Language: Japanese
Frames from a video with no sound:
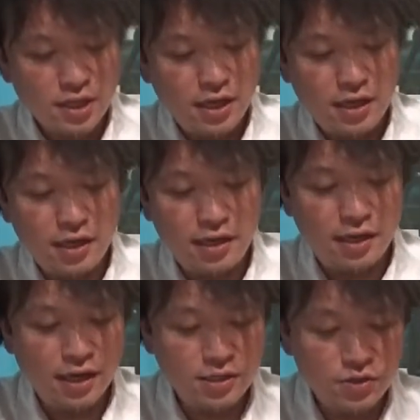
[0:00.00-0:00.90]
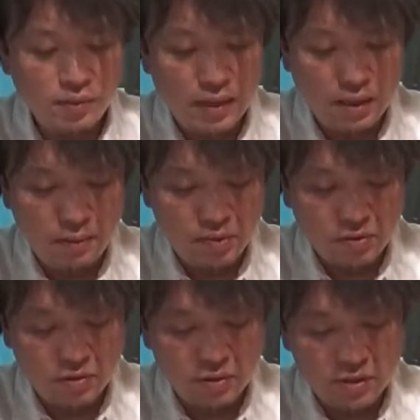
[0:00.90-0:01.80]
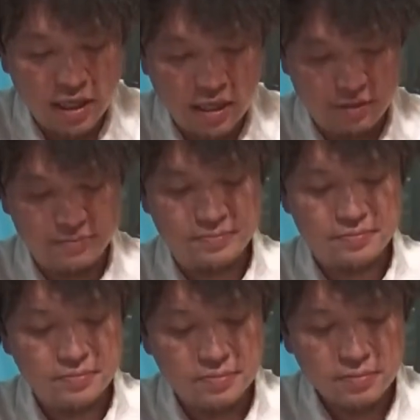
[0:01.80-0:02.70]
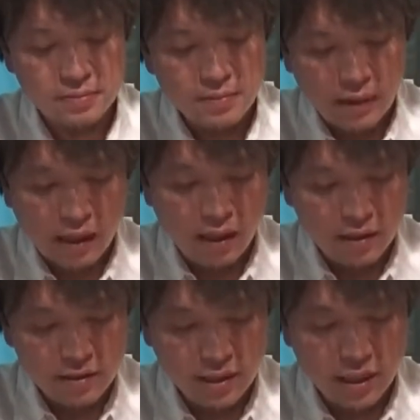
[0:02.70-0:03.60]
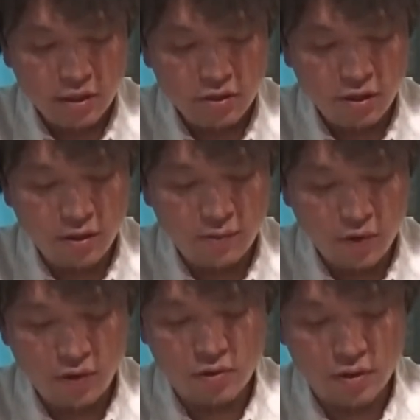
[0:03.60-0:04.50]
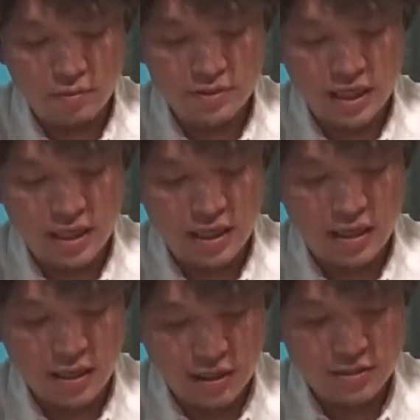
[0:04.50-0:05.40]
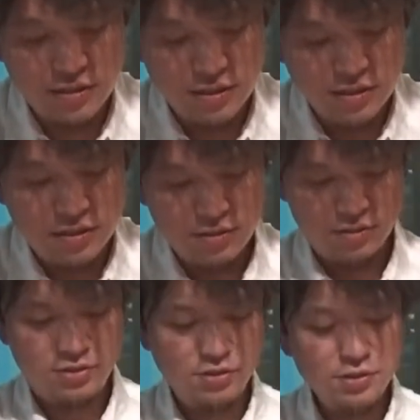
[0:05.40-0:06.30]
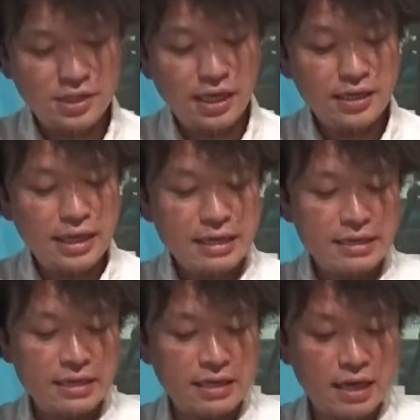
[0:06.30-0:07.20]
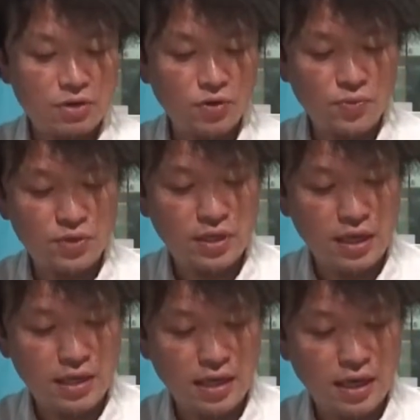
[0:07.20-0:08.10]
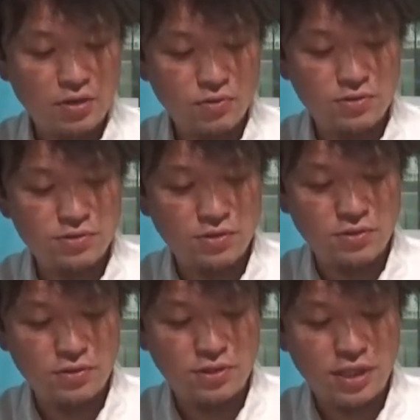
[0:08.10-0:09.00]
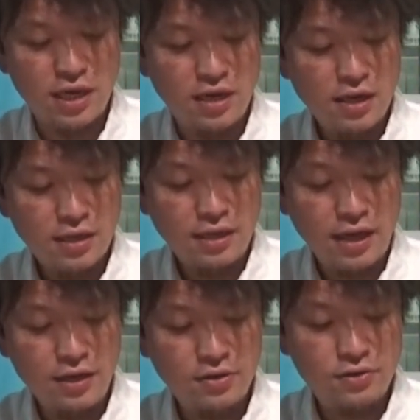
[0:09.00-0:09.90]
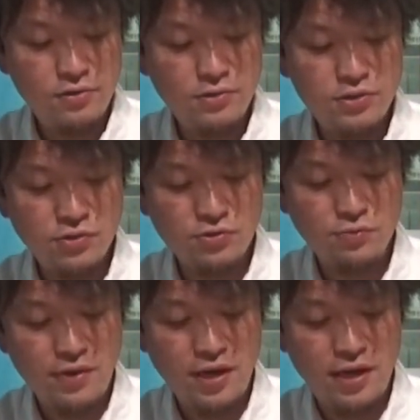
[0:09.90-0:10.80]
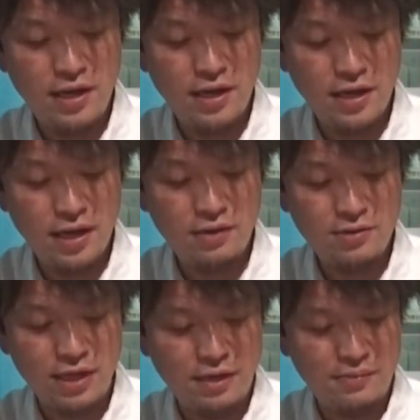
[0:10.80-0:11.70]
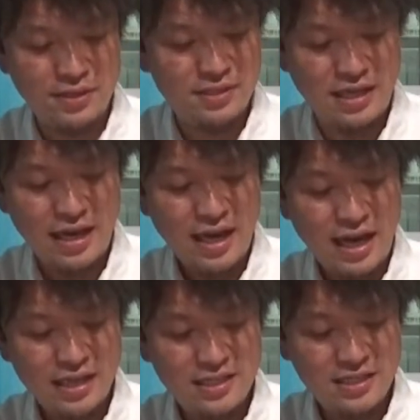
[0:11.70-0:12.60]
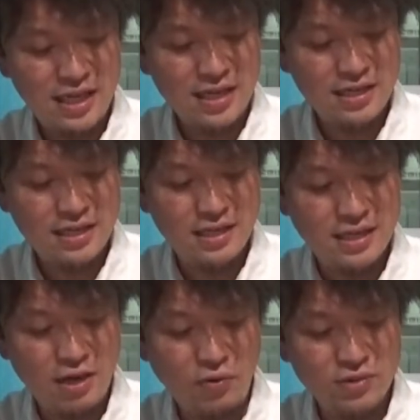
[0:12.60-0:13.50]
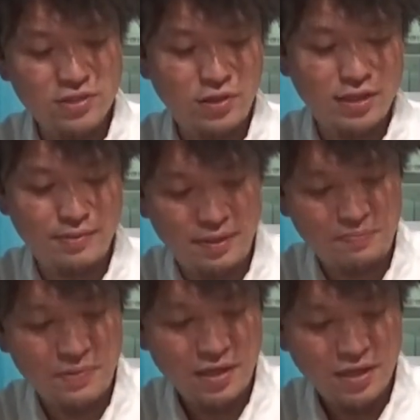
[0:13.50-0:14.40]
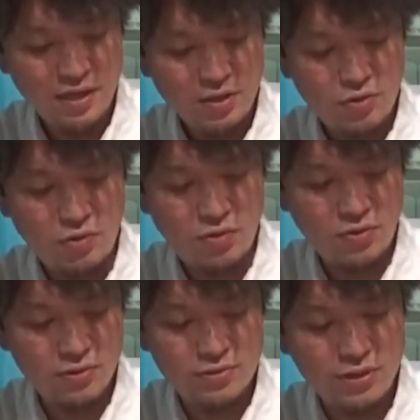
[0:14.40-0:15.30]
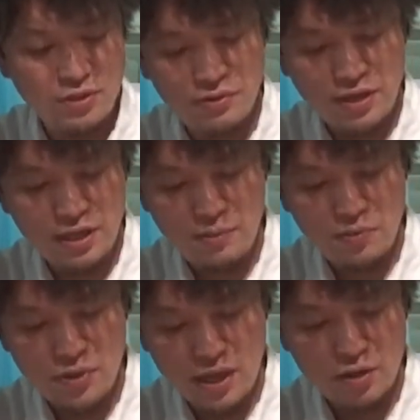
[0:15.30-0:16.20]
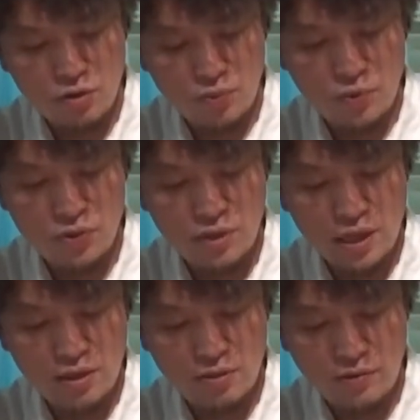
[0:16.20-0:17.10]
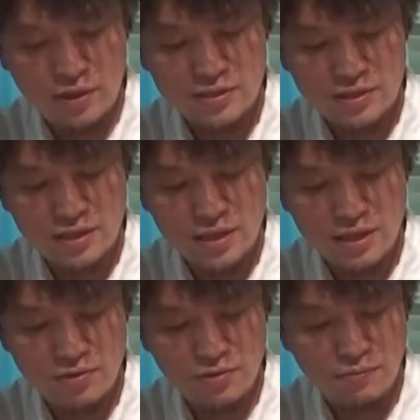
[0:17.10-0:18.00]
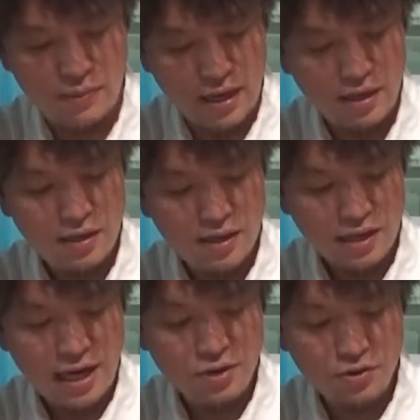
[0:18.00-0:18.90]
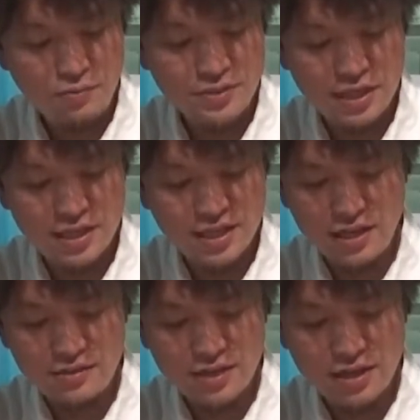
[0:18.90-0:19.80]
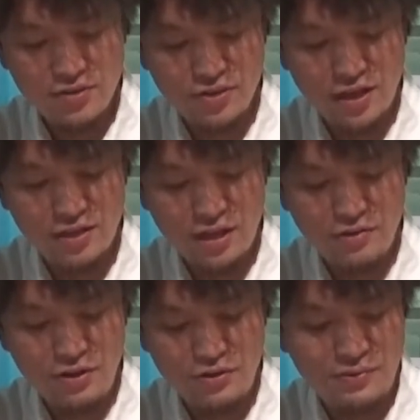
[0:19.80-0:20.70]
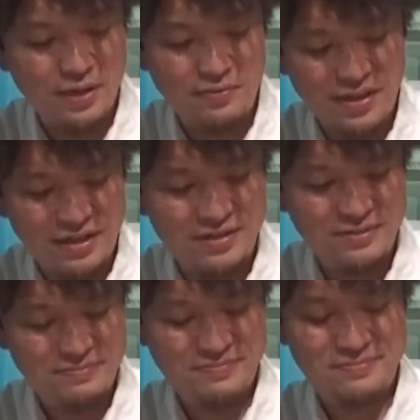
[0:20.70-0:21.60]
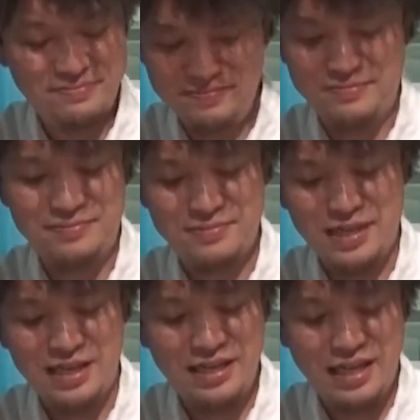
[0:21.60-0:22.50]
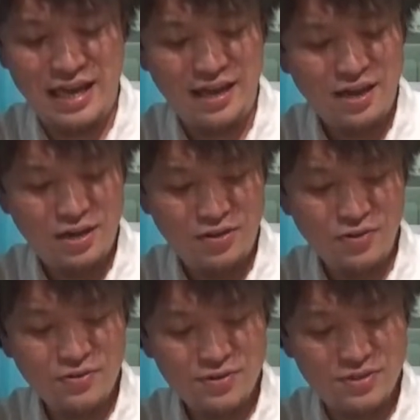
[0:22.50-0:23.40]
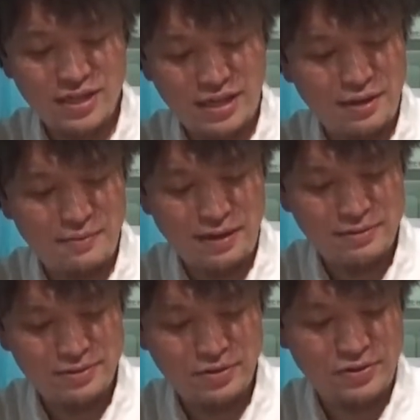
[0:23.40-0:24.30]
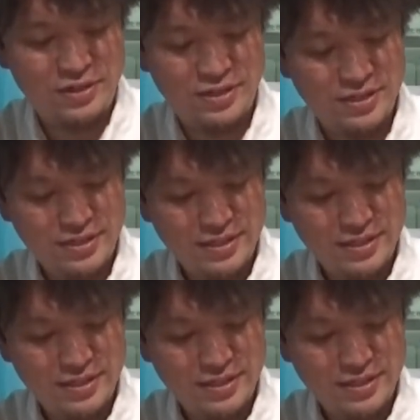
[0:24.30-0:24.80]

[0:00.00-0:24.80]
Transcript: えー、ラジオネーム奄美の黒うさぎ。せっかくどうもご無沙汰です。13連勤かと思っていたら突如として第9取得命令が下りまして、8連勤で本日お休み。唐突に言われてもなぁと思ったのはつかの間。火曜日じゃん、聞けるじゃんとなったのは言うまでもなく。うん、いいね。ロックがテーマ。ロック。